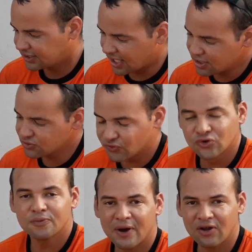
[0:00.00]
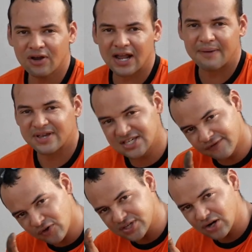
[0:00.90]
tem os furos para colocar, mas ele
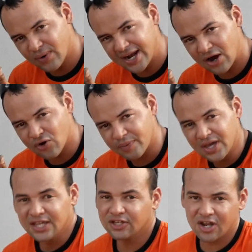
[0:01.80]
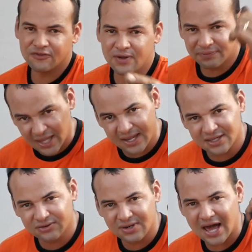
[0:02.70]
vai usar no guarda-roupa. Então nós vamos estar tá
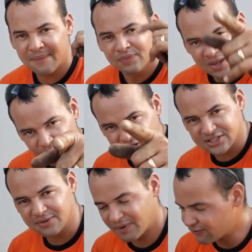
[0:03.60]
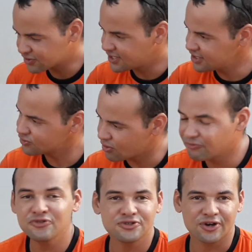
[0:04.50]
indo lá mostrando para vocês como
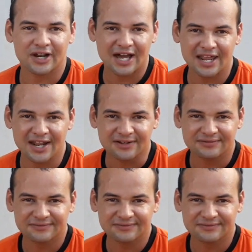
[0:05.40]
funciona, galera.